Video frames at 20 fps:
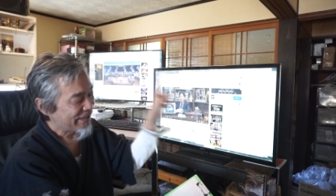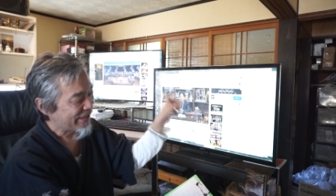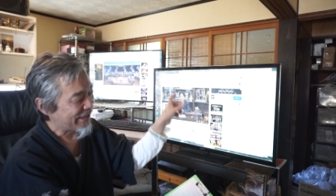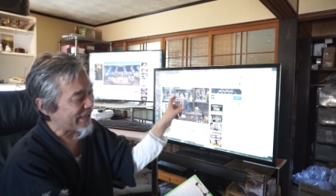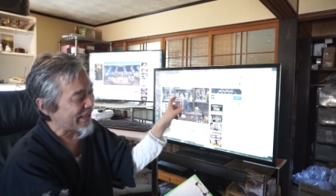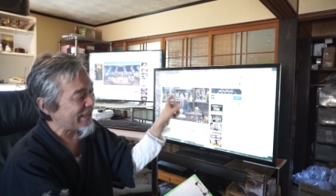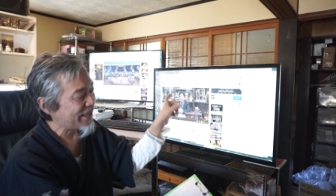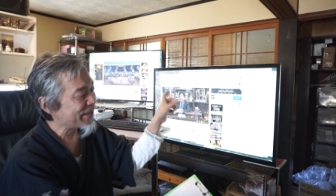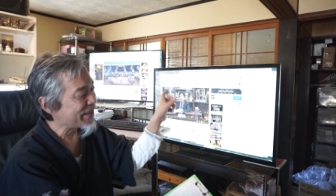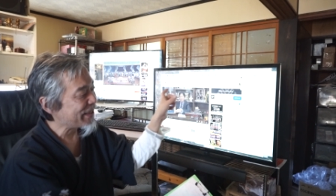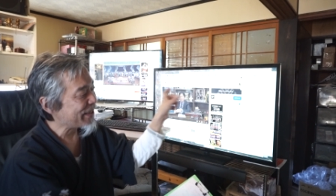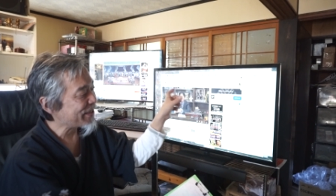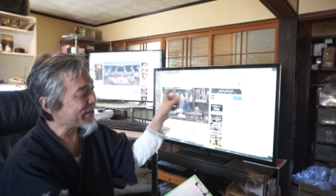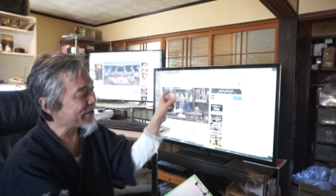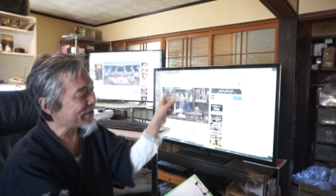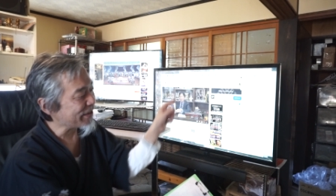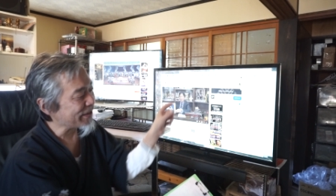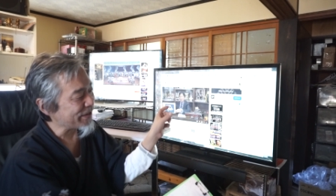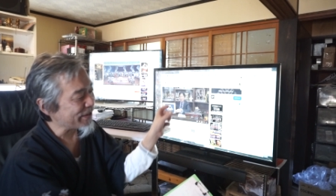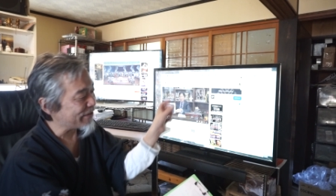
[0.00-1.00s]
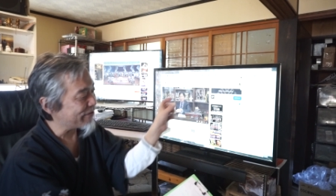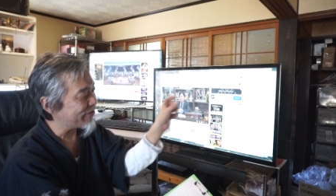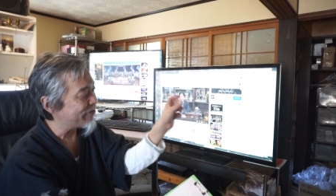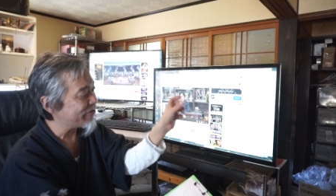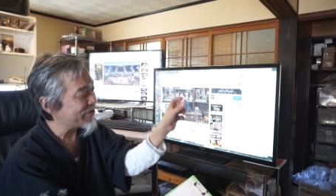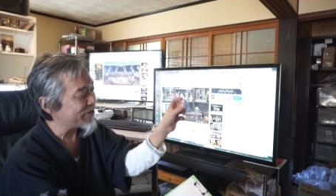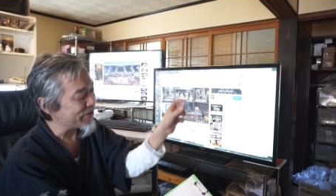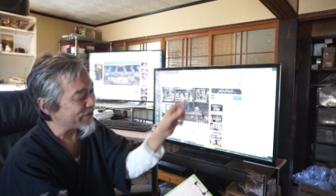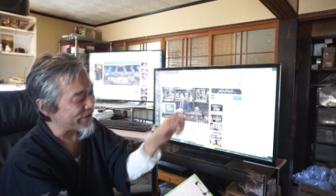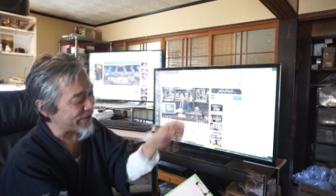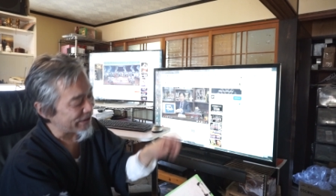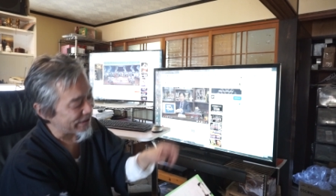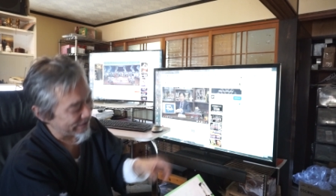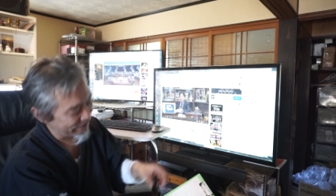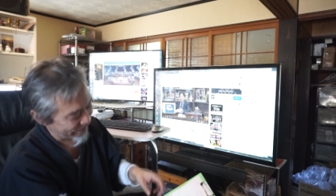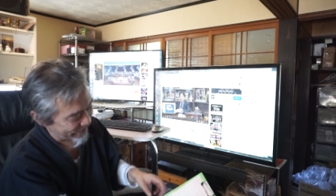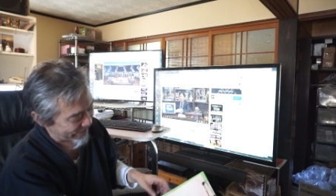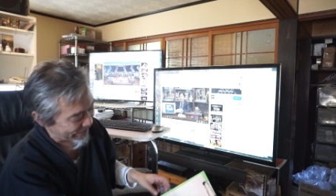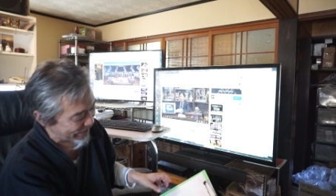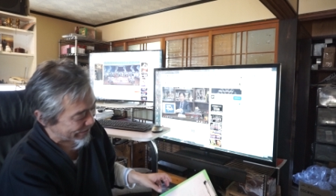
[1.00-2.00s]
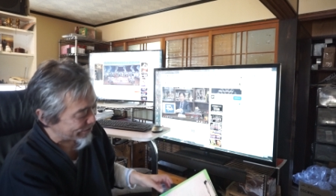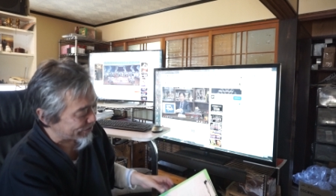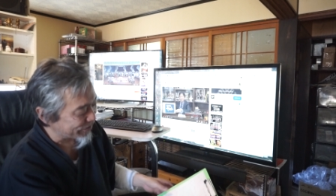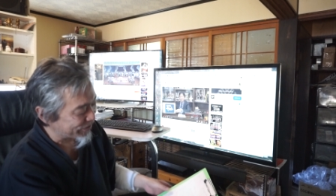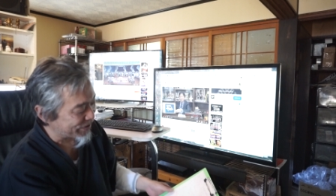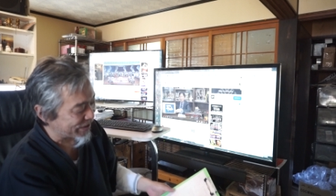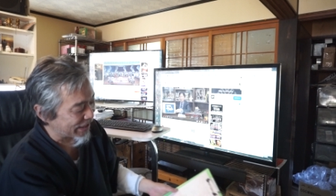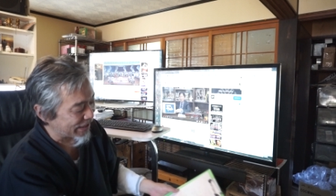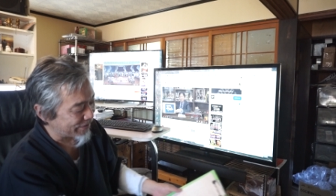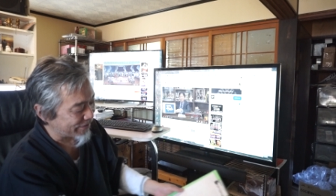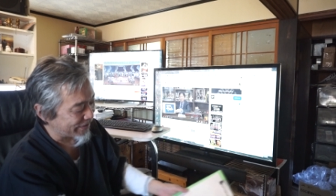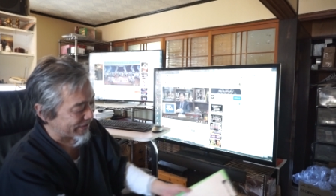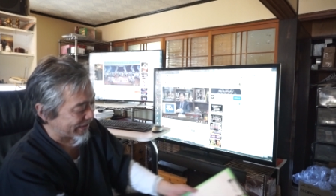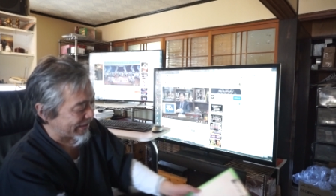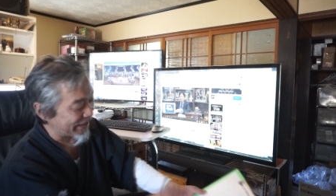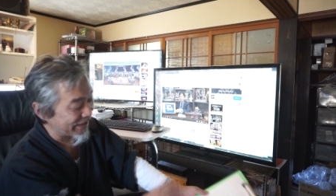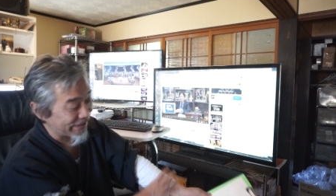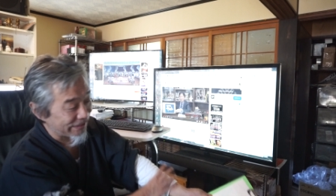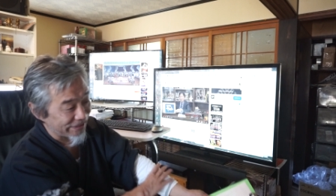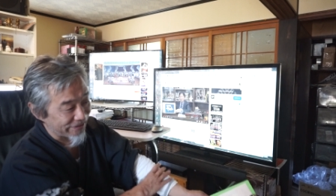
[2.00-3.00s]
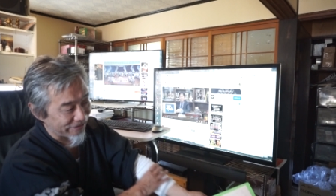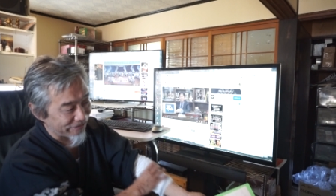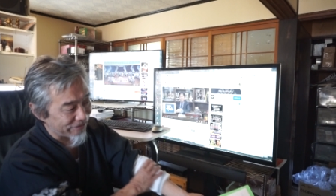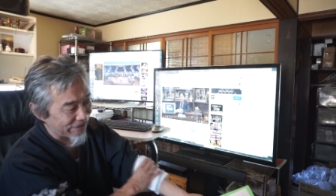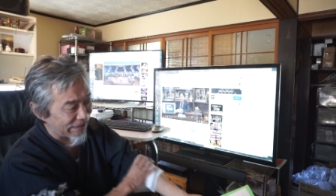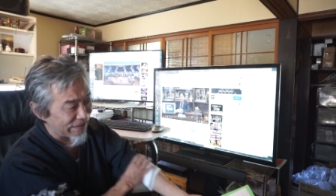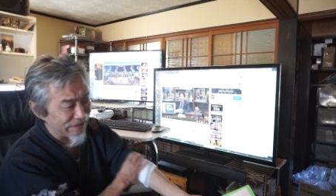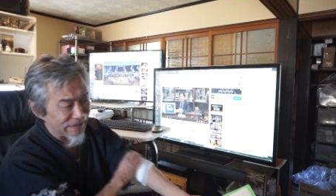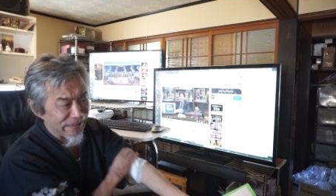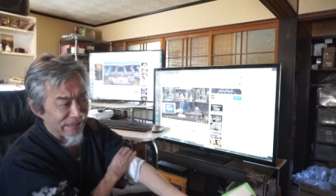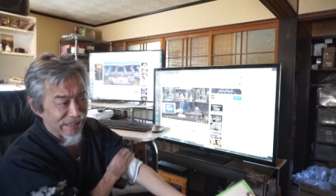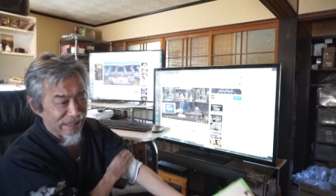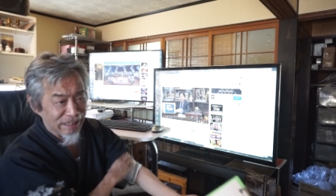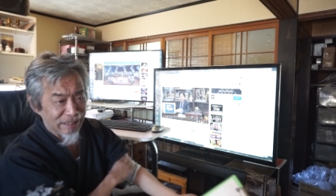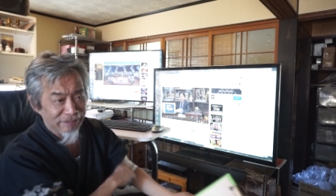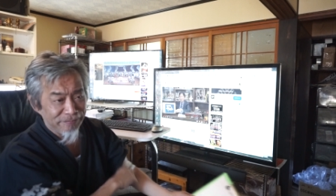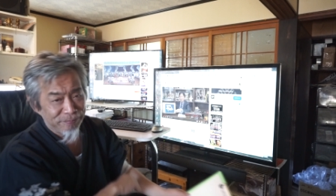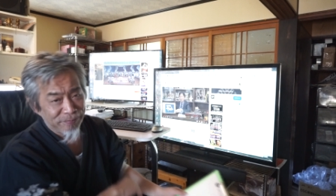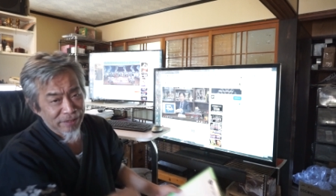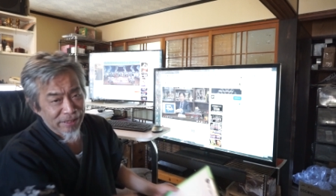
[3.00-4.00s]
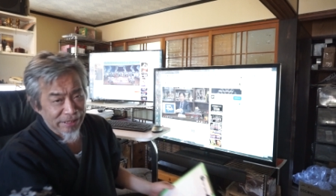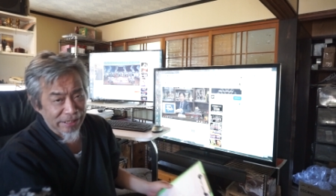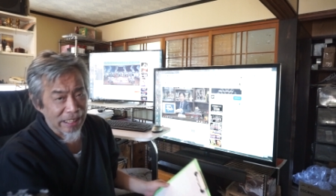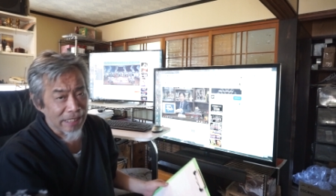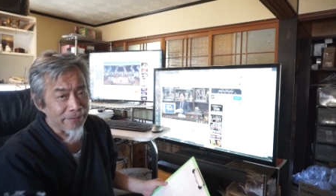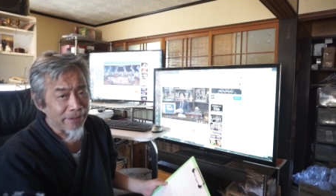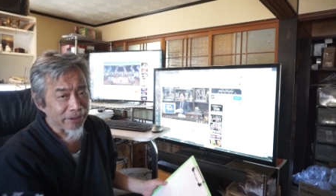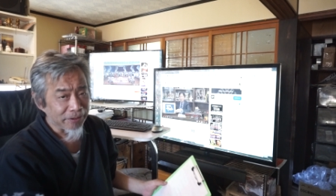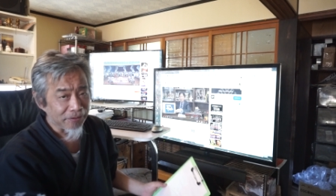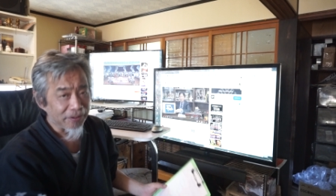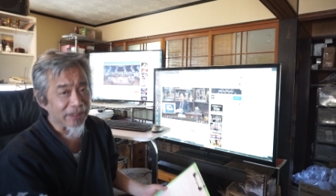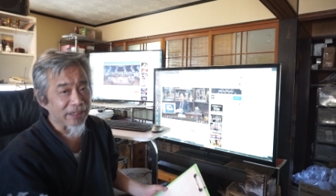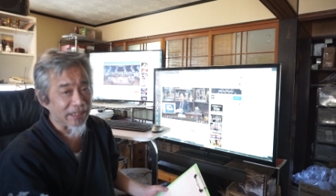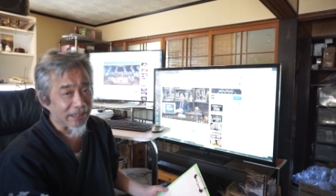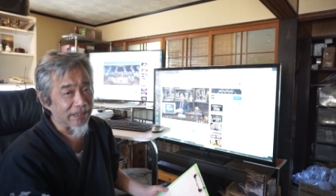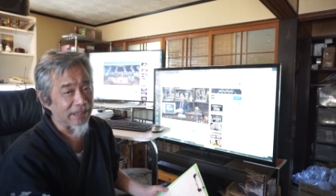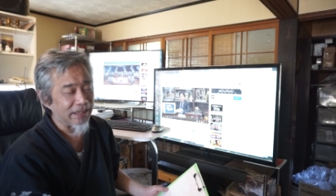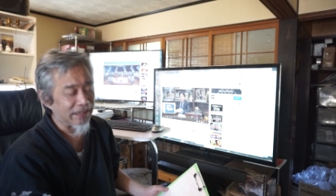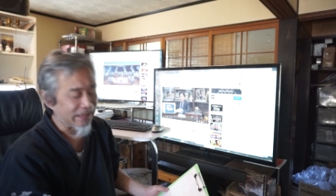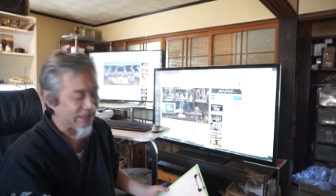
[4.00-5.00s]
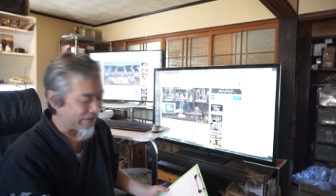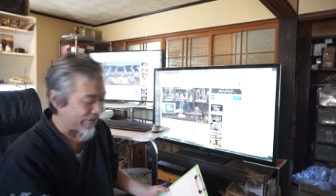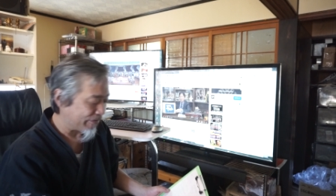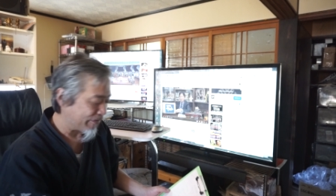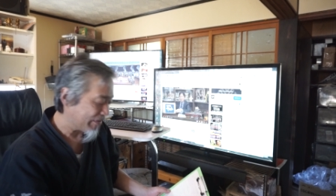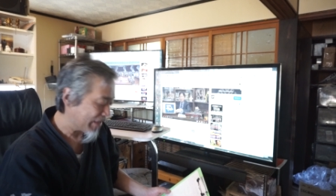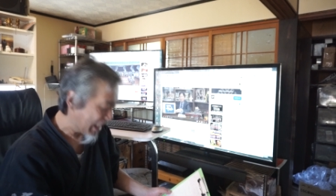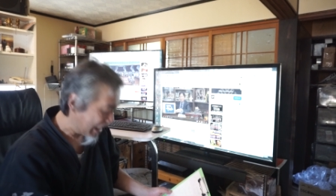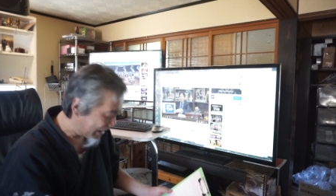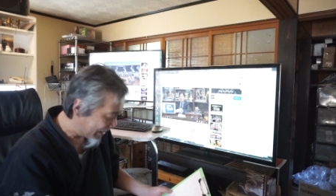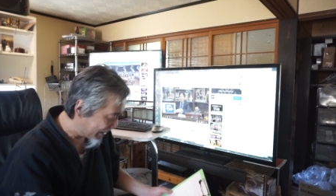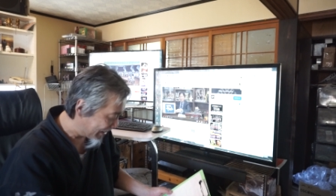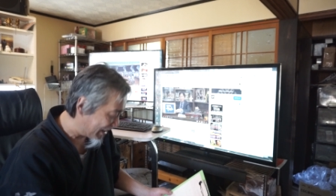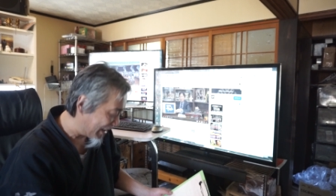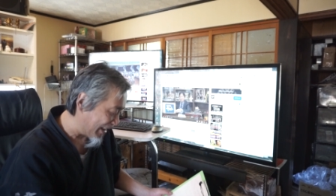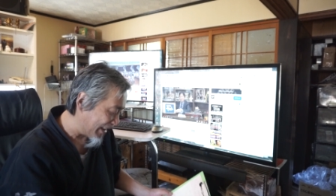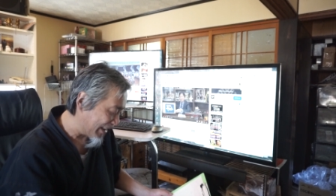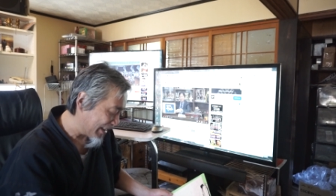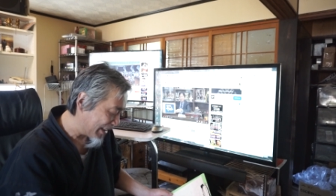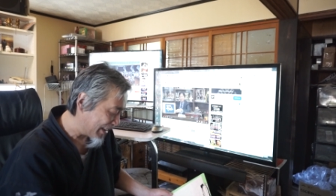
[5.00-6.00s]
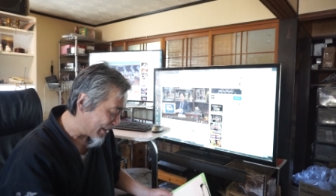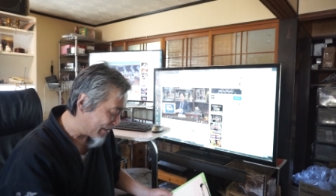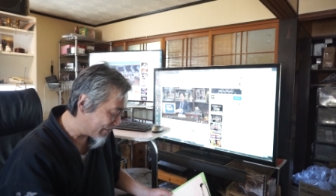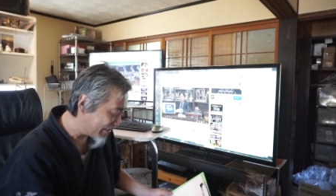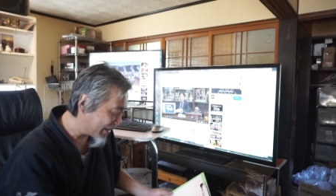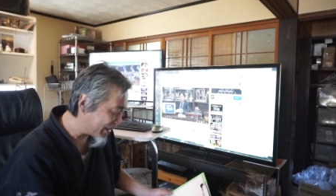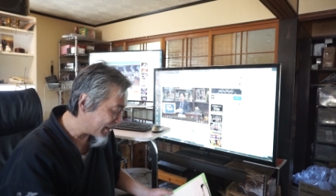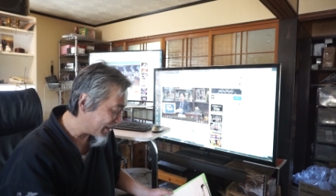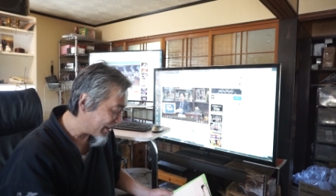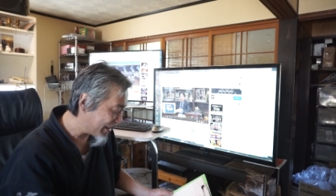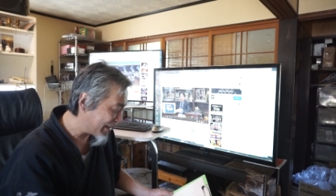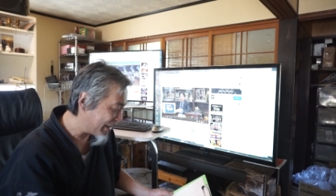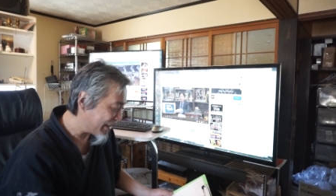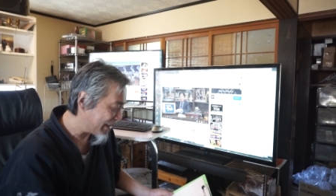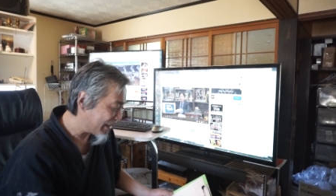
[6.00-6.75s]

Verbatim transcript: 現代つけて後ろに年号つければいいっていうのは大和が先っていう感じがしましたね。